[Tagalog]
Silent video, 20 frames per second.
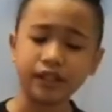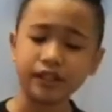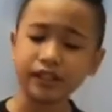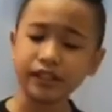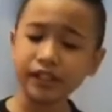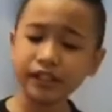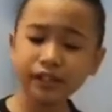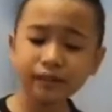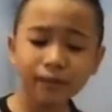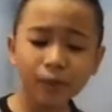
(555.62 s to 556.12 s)

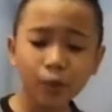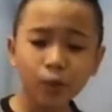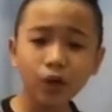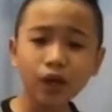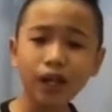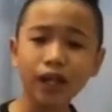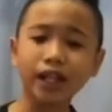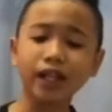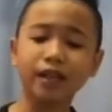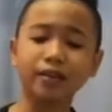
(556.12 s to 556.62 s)
Sana
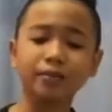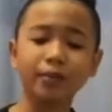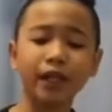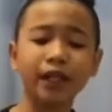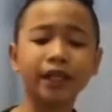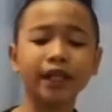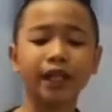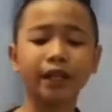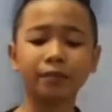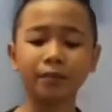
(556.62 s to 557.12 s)
mawala ang
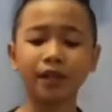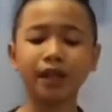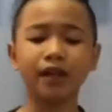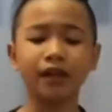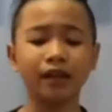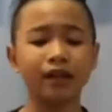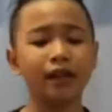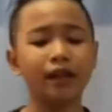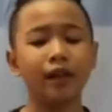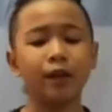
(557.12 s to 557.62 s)

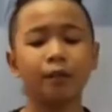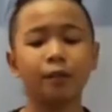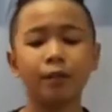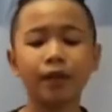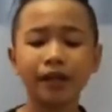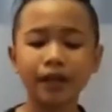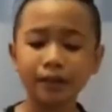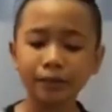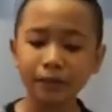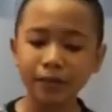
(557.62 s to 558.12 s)
pandemya
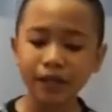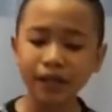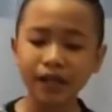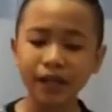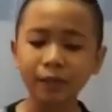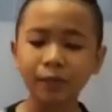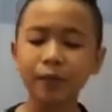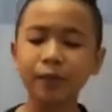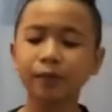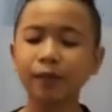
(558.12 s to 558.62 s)
para
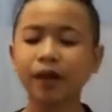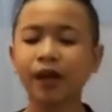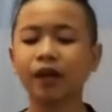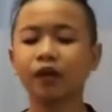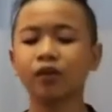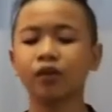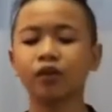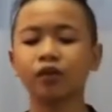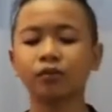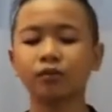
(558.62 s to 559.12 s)
marami
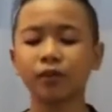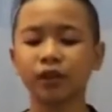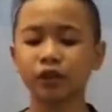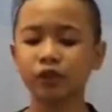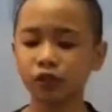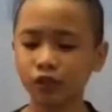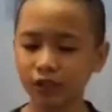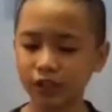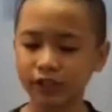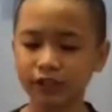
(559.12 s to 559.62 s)
pa akong
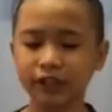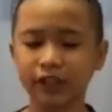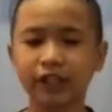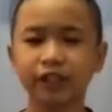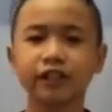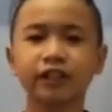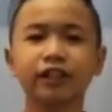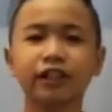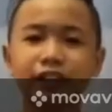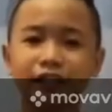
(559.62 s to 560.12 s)

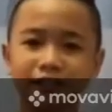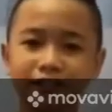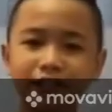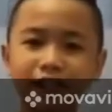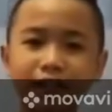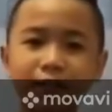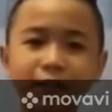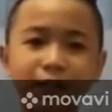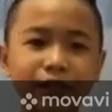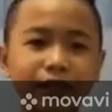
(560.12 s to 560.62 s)
matuklasan
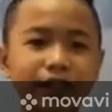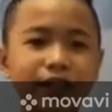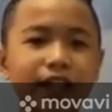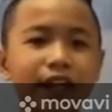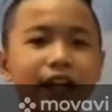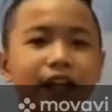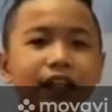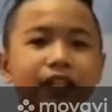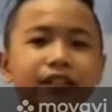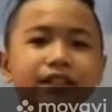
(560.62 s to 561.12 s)
kasama
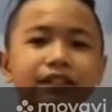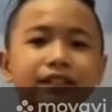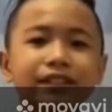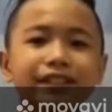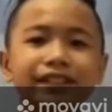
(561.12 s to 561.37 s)
sila.